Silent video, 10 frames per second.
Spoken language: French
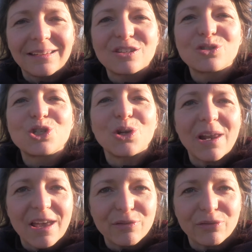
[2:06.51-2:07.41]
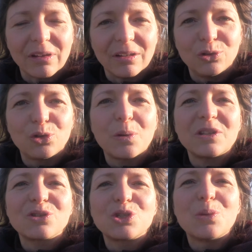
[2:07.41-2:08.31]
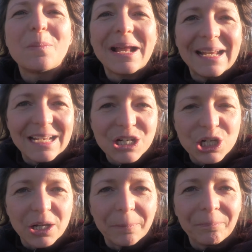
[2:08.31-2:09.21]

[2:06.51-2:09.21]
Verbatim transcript: qu'est-ce que j'enlève, de quoi est-ce que je m'allège